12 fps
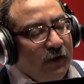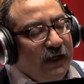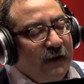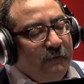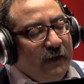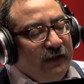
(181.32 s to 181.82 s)

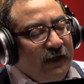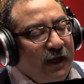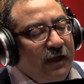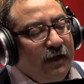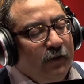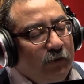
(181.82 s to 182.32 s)
لما
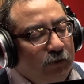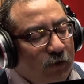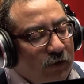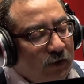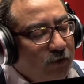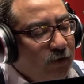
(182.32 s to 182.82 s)
تهل
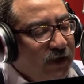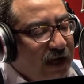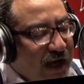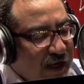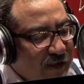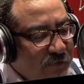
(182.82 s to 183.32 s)
وتطل كل
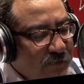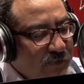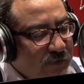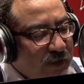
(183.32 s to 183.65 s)
عام